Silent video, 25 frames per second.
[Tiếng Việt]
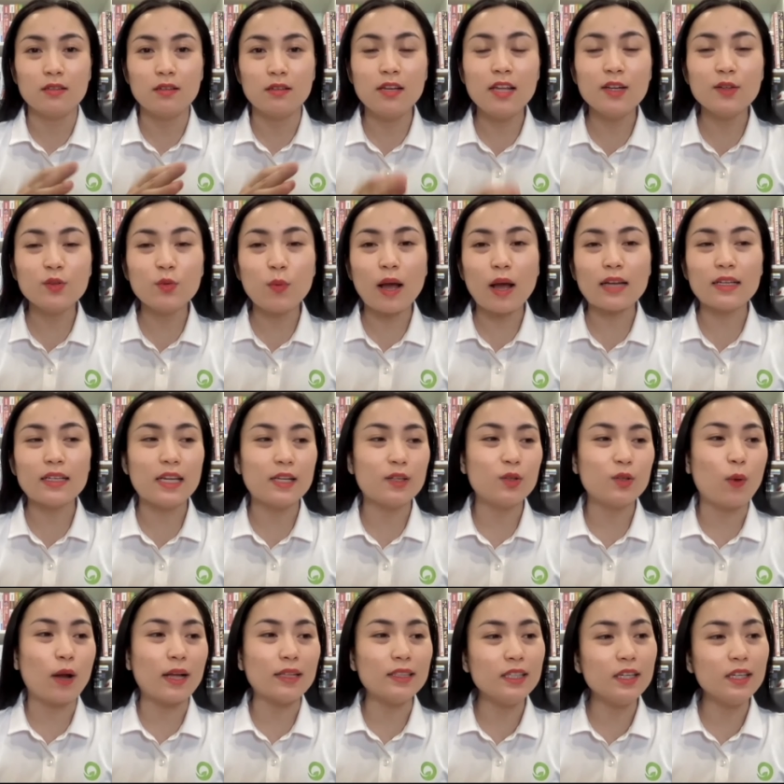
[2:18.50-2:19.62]
liên quan đến
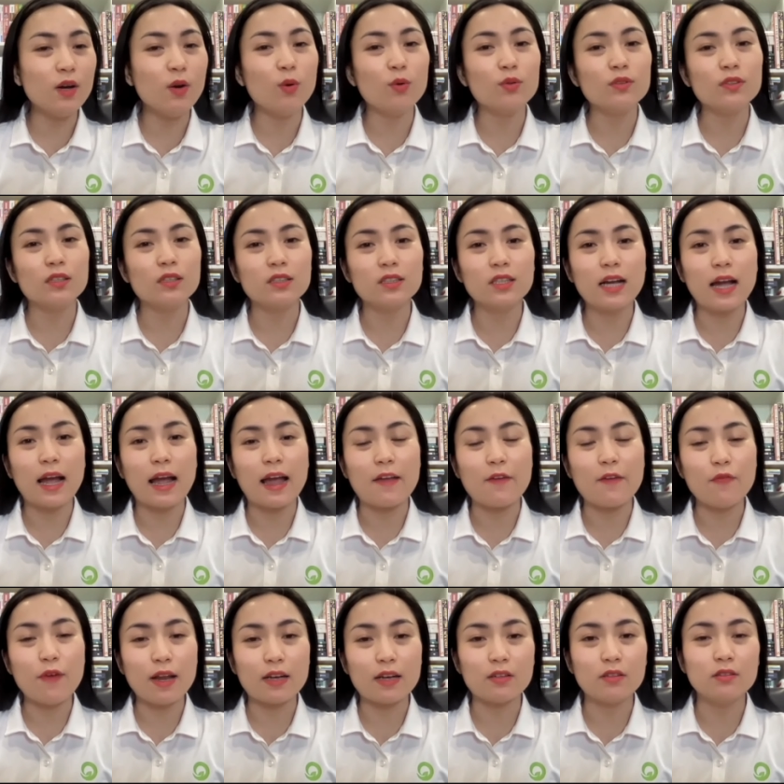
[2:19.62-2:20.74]
quá nhiều những cái
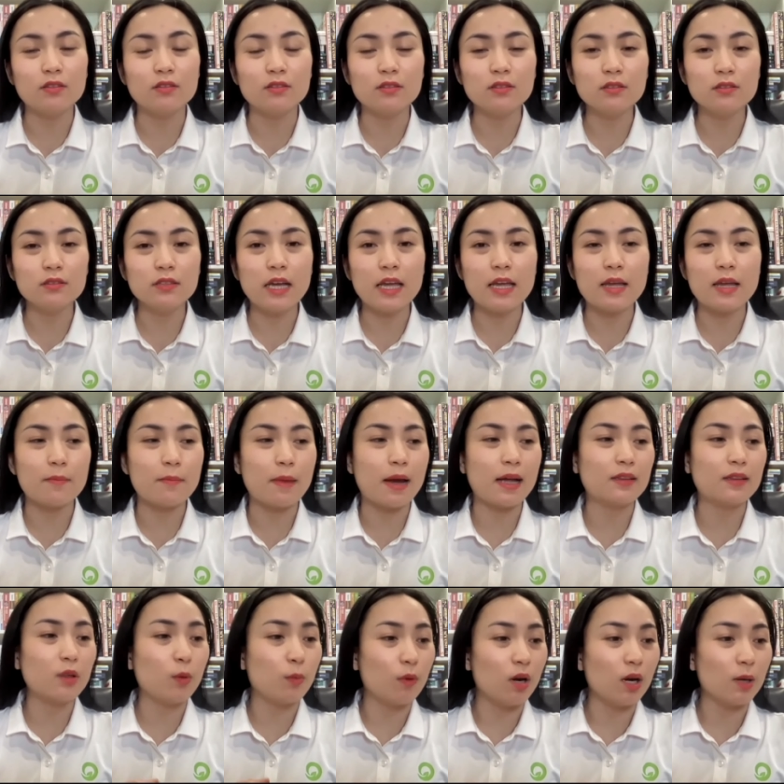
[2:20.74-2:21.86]
phản ứng để mà
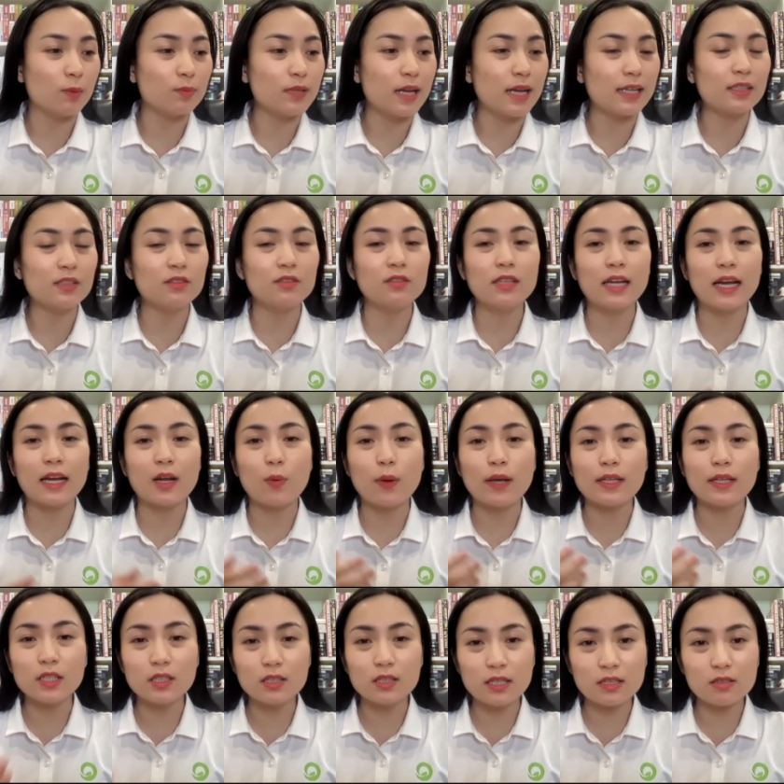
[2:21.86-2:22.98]
tổng hợp ra những cái
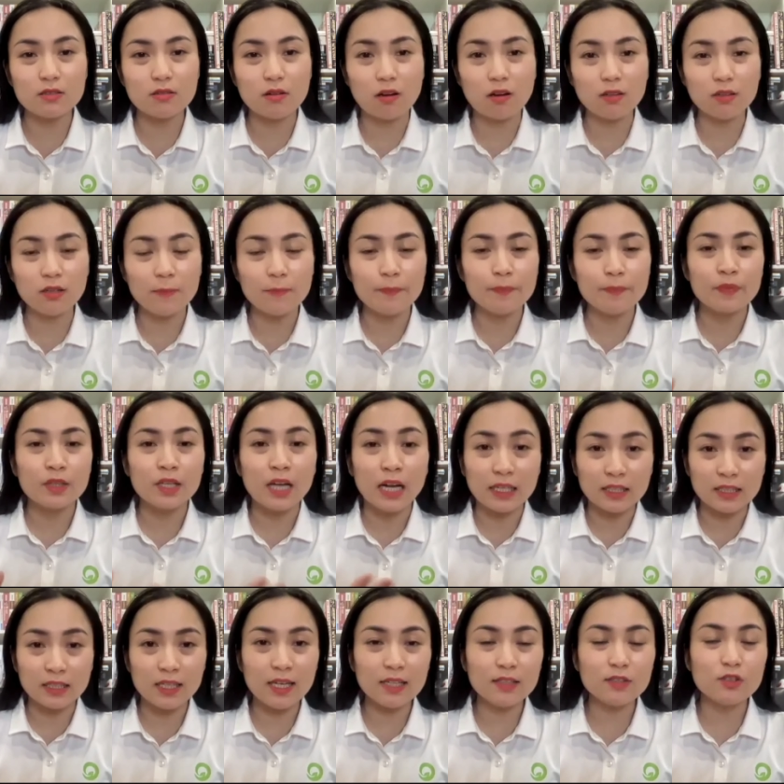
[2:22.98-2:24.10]
loại chất dinh dưỡng
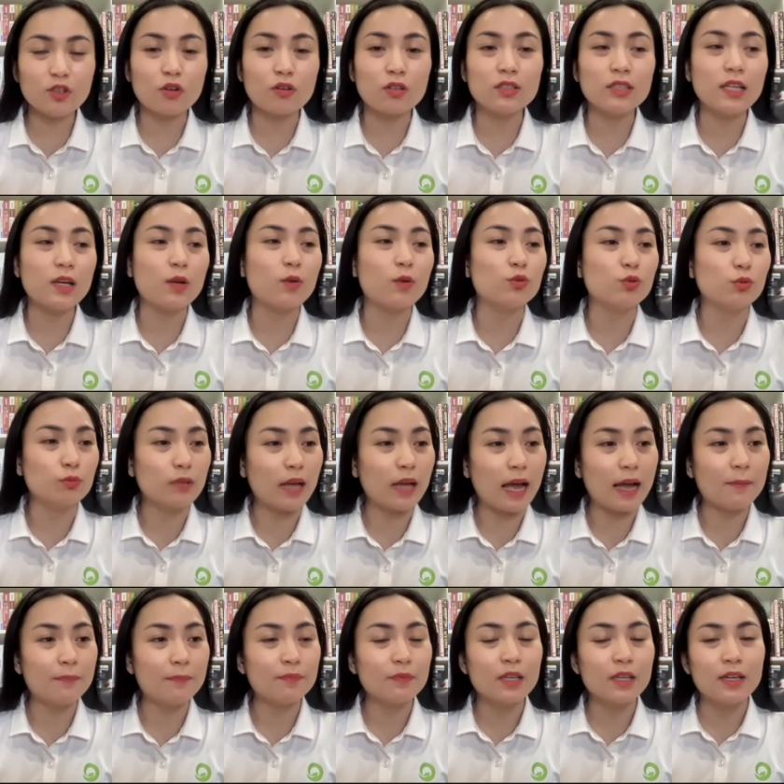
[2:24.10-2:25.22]
cần thiết cho cơ thể của chúng
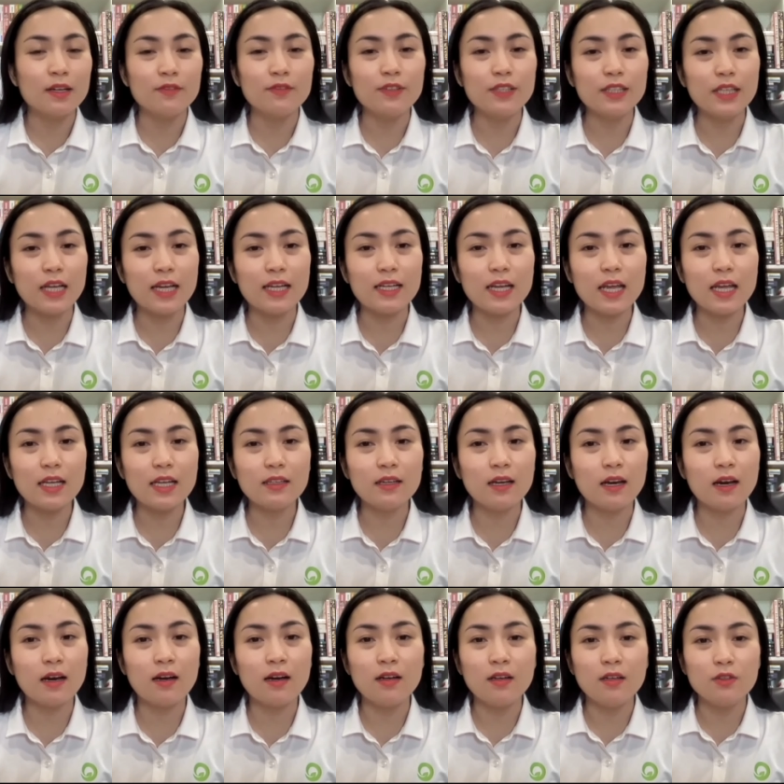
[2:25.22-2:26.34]
ta vì thế nên
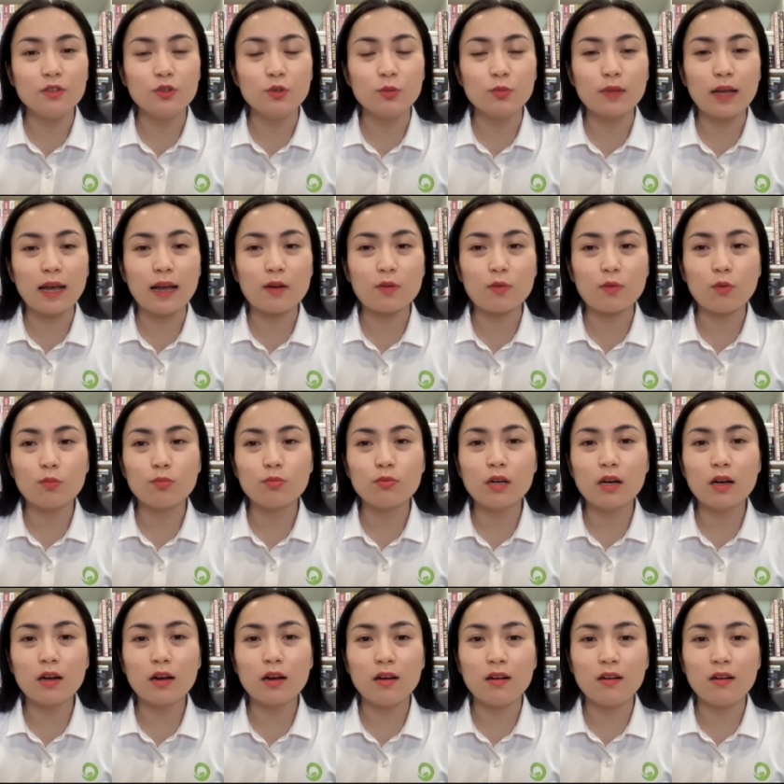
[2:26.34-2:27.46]
ờ, chúng ta cũng
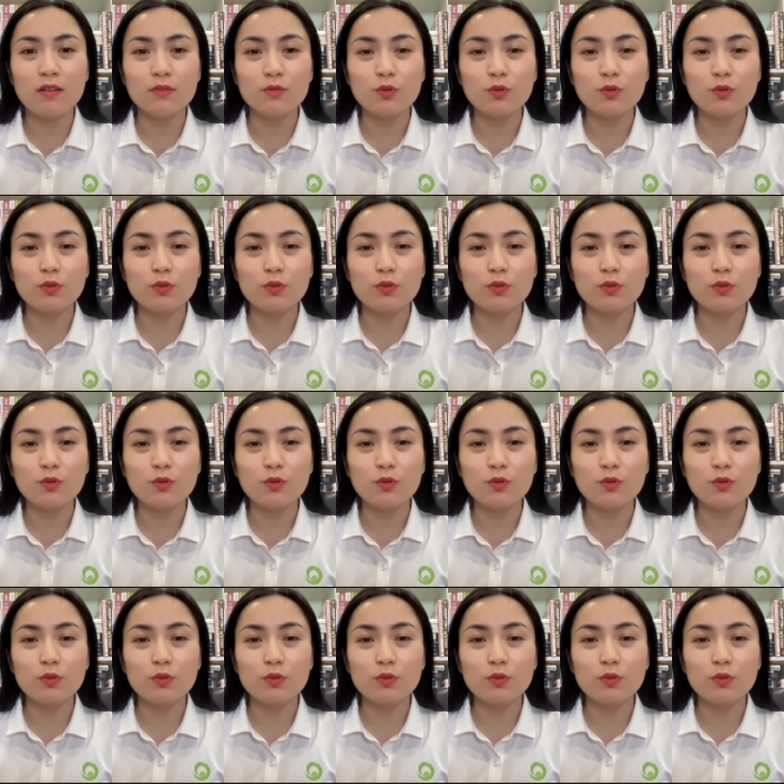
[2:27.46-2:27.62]
ờ,